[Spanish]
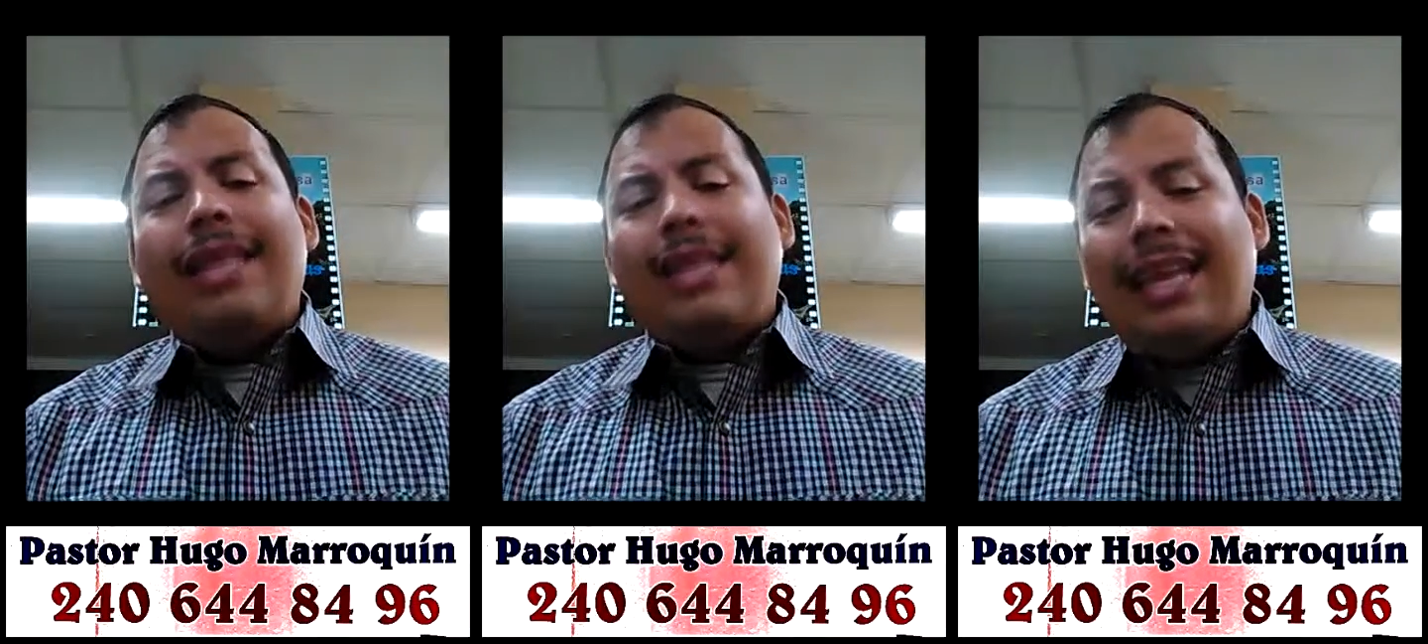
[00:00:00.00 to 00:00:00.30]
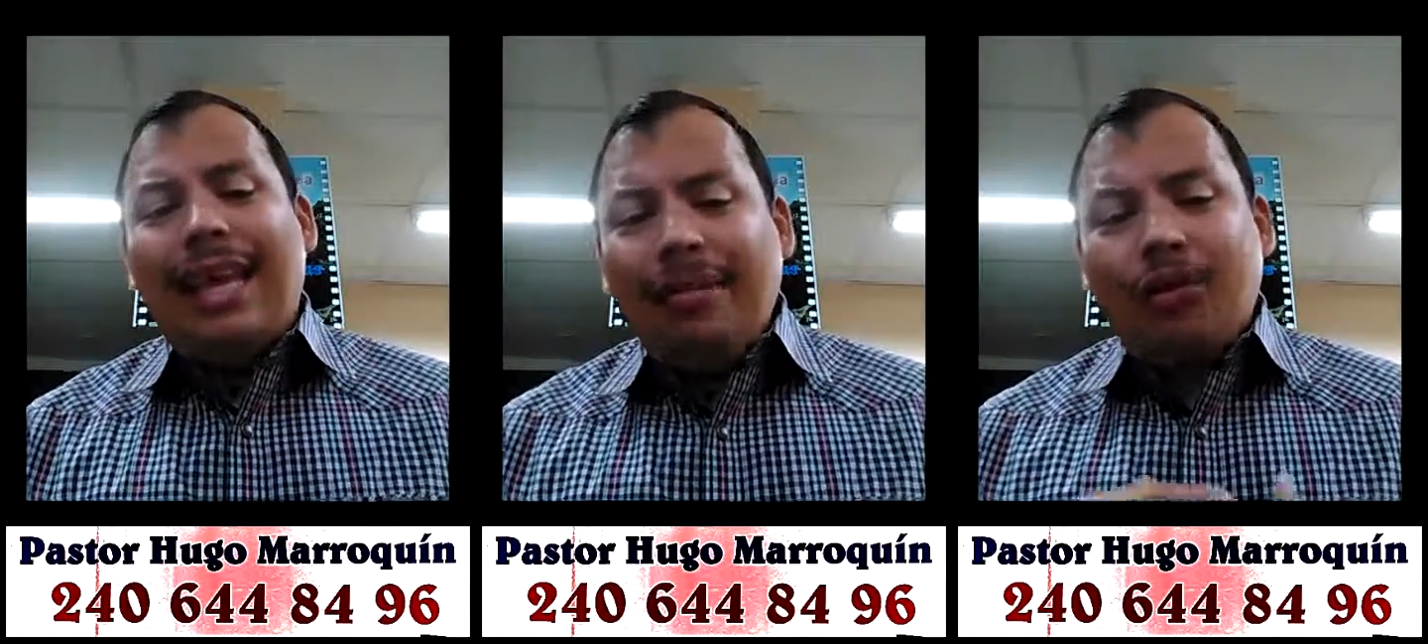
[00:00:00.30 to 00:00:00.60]

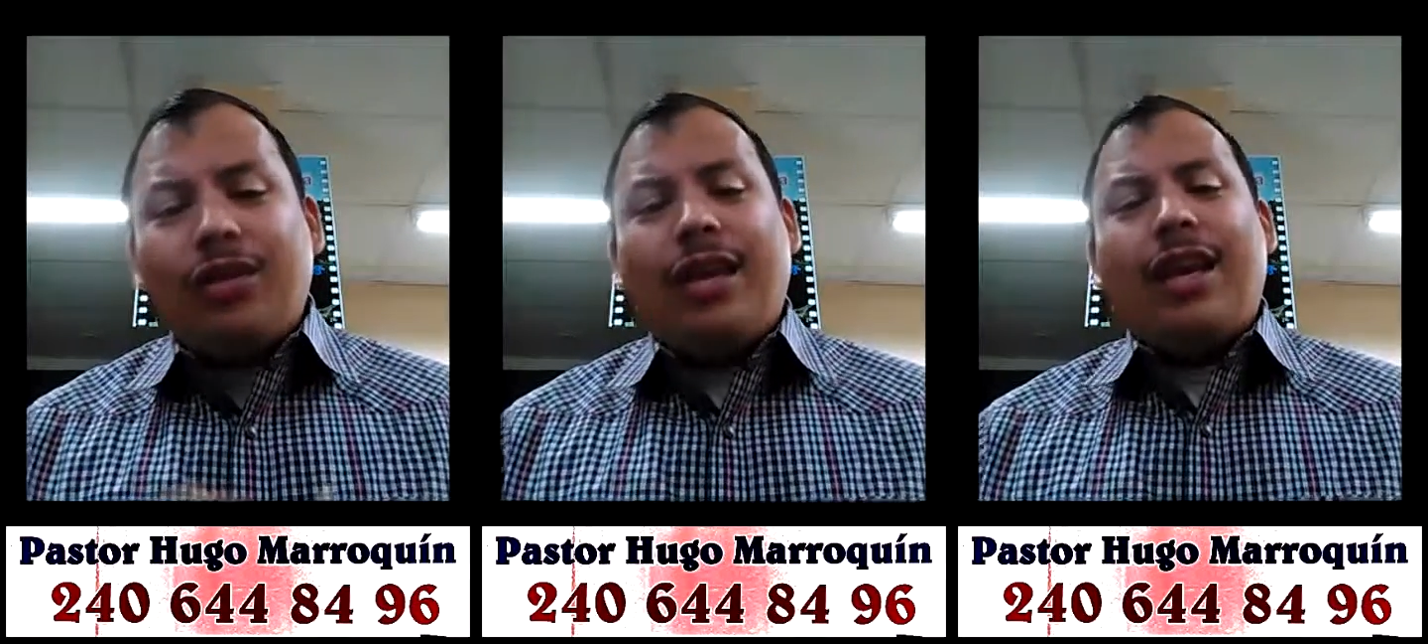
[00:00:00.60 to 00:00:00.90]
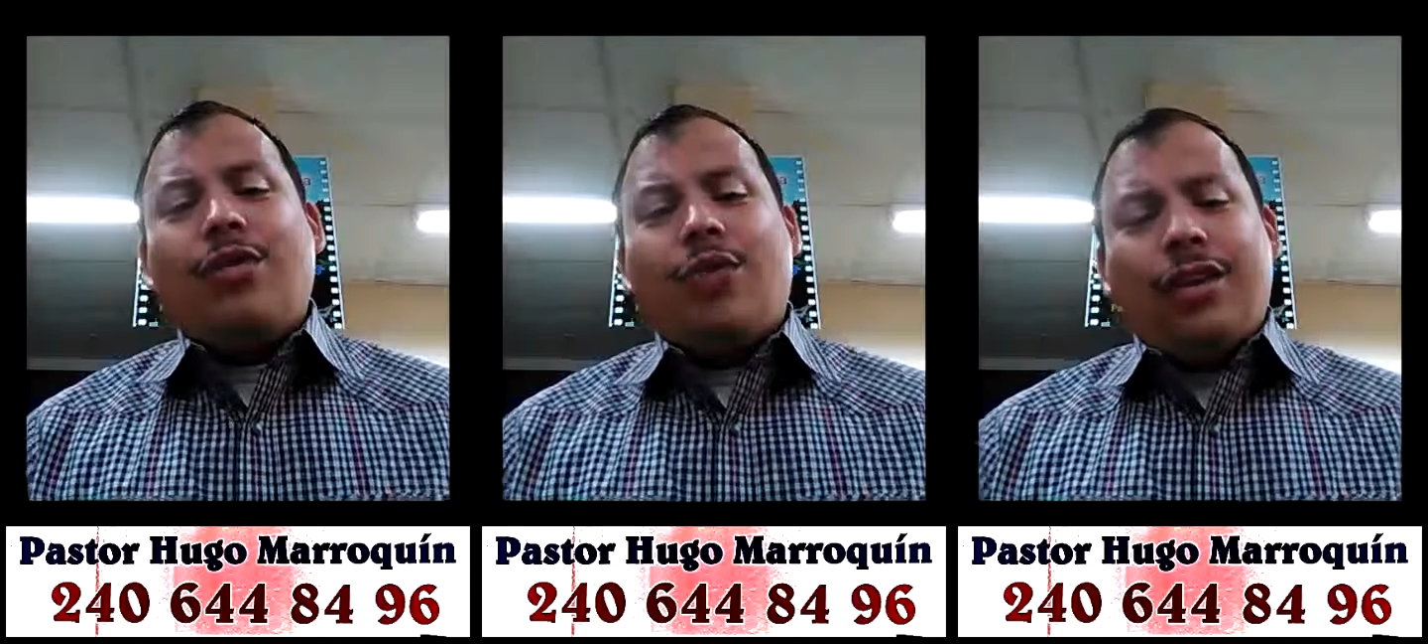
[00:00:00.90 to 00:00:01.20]
tenemos en
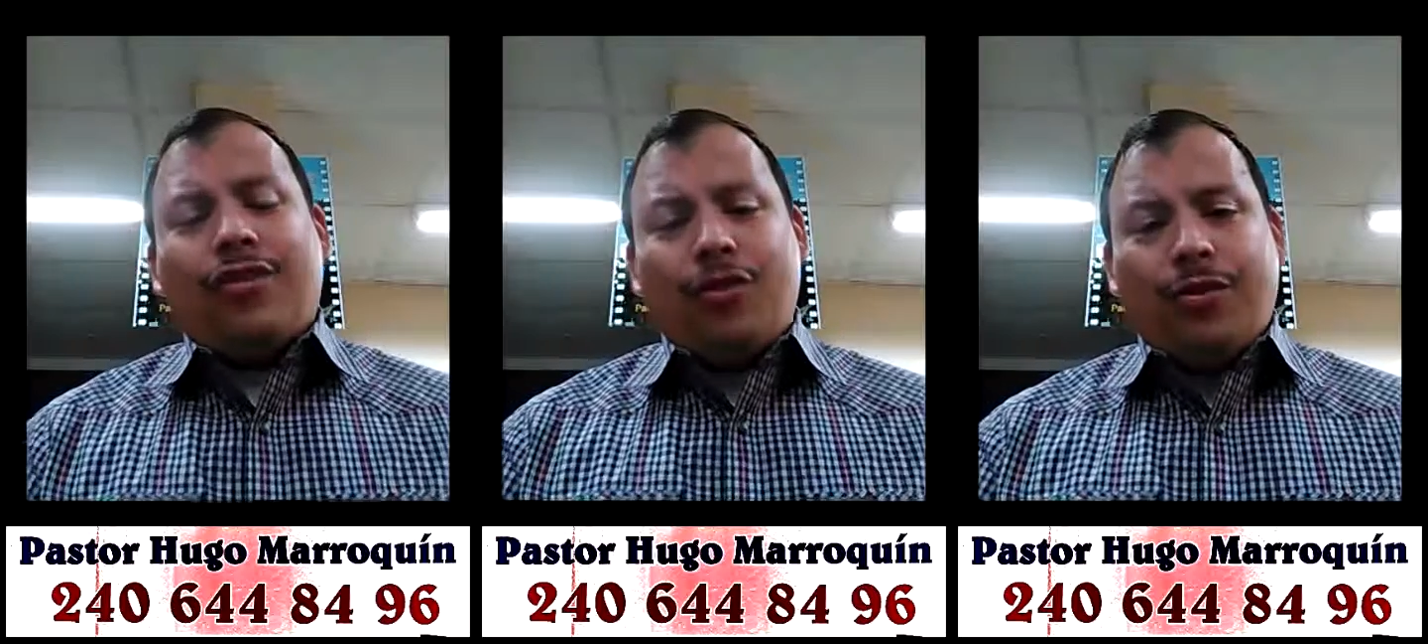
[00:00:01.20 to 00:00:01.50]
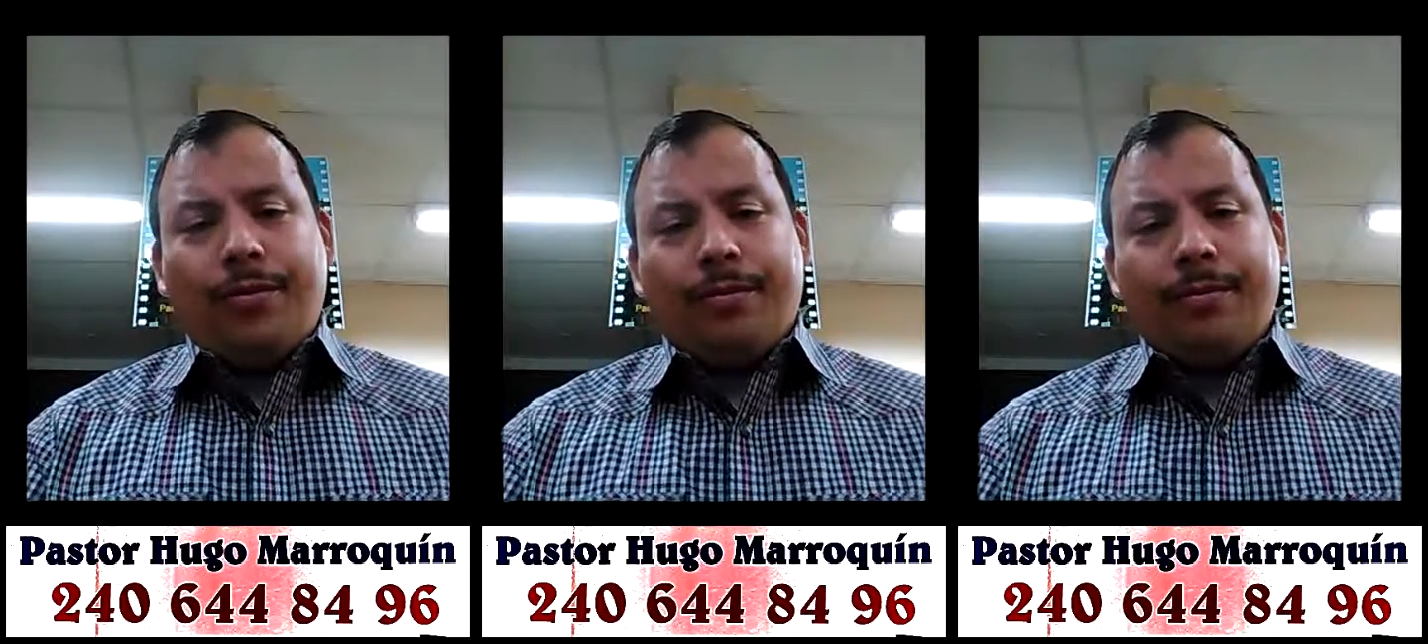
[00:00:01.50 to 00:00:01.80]
el
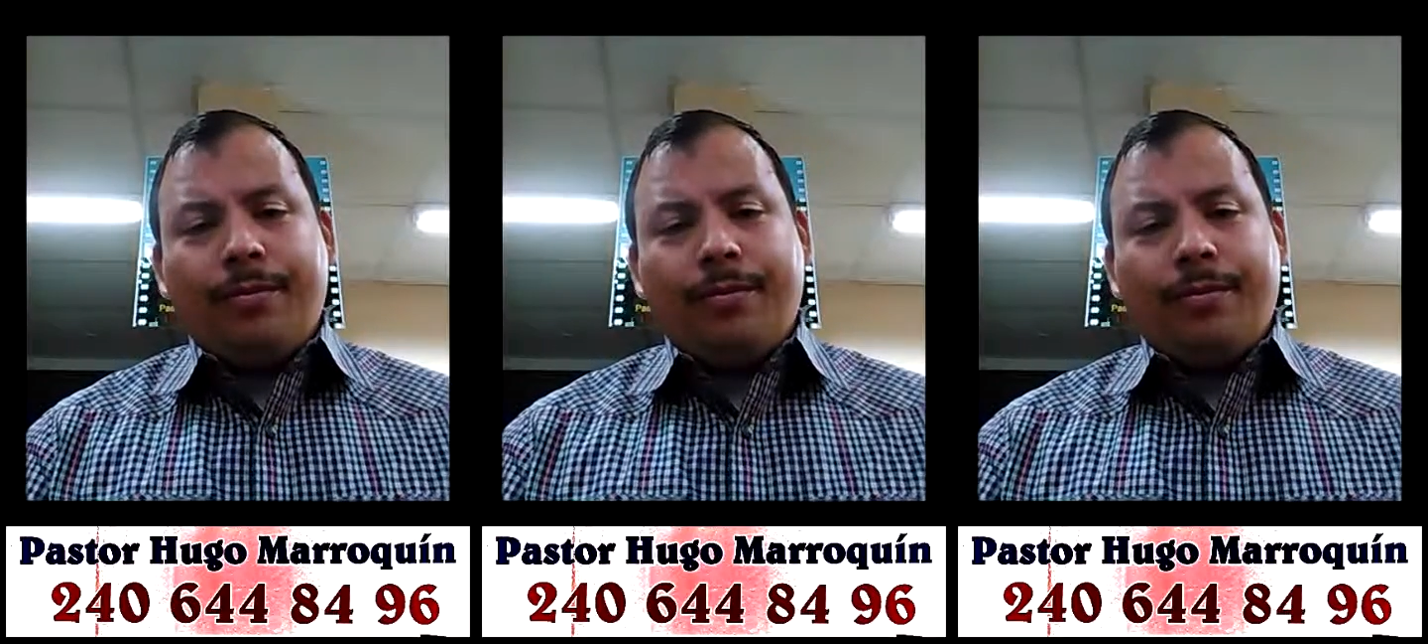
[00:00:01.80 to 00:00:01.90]
corazón.